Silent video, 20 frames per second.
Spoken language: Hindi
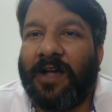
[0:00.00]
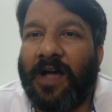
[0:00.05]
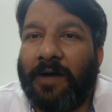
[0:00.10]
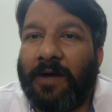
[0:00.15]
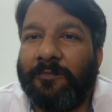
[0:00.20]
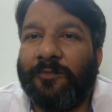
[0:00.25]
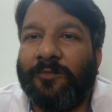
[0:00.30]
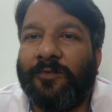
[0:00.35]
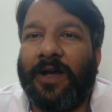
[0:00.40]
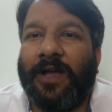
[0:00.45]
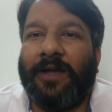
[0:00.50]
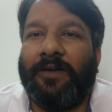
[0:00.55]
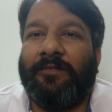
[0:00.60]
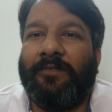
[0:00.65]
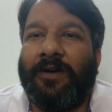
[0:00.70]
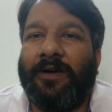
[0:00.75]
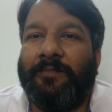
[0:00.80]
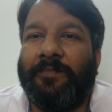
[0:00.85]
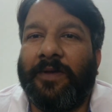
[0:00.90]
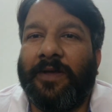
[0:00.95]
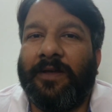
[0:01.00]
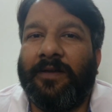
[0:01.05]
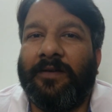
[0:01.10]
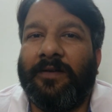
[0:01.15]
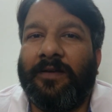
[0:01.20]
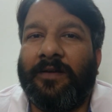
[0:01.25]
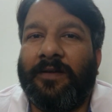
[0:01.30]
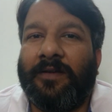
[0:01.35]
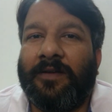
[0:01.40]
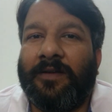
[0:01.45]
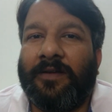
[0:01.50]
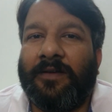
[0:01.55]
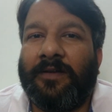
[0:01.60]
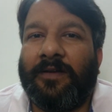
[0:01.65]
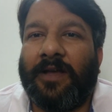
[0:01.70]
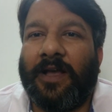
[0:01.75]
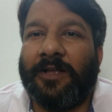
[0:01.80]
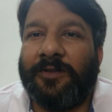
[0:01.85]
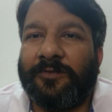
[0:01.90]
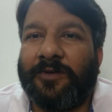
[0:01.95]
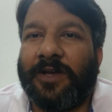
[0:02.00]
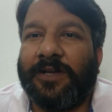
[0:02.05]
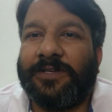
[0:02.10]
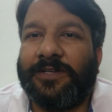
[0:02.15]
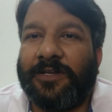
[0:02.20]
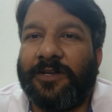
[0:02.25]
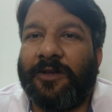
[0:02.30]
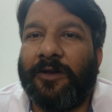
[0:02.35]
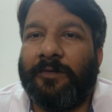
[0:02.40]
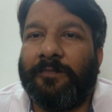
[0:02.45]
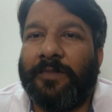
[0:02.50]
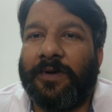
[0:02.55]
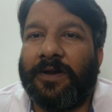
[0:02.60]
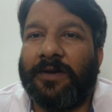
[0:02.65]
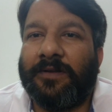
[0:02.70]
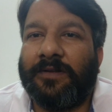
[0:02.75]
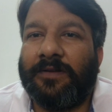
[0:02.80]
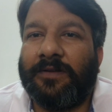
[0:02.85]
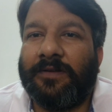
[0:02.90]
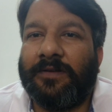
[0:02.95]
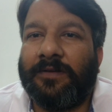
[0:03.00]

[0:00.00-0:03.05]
काम हुआ है वहाँ पे एजुकेशन के ऊपर